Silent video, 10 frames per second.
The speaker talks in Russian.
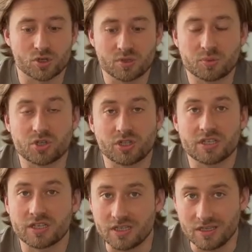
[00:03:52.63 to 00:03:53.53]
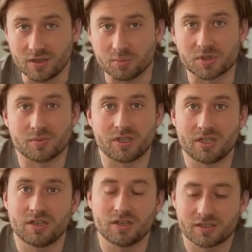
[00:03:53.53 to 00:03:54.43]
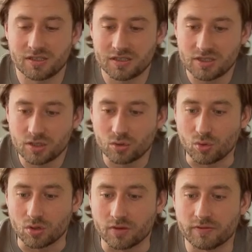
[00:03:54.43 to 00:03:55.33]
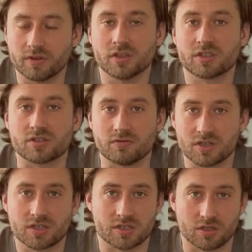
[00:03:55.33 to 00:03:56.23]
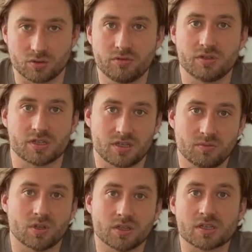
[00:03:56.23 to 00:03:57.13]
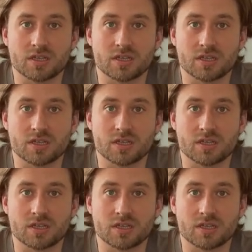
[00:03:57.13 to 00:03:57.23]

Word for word: Можно почитать книги, посмотреть лекции диетологов. Это же ваше здоровье, и за ним надо